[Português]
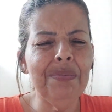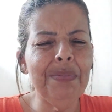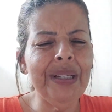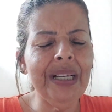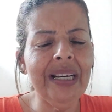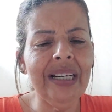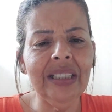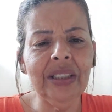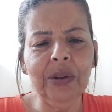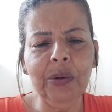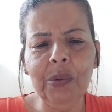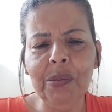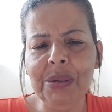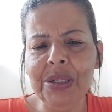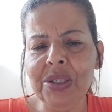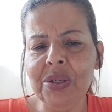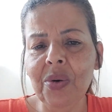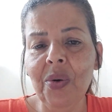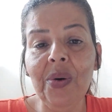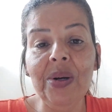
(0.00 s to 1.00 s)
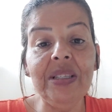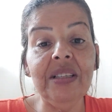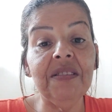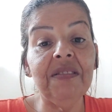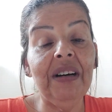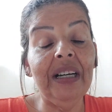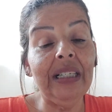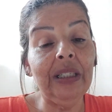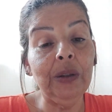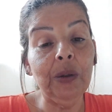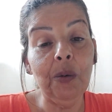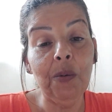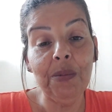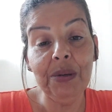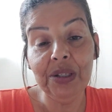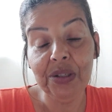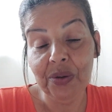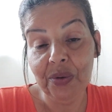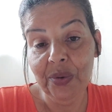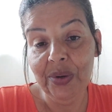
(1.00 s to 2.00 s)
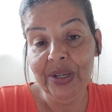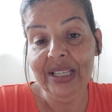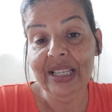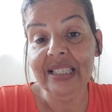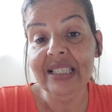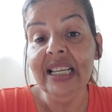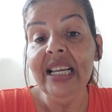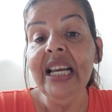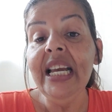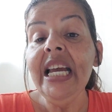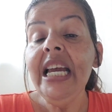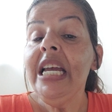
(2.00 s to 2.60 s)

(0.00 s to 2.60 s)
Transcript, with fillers: explicando algumas coisas, falando algumas coisas,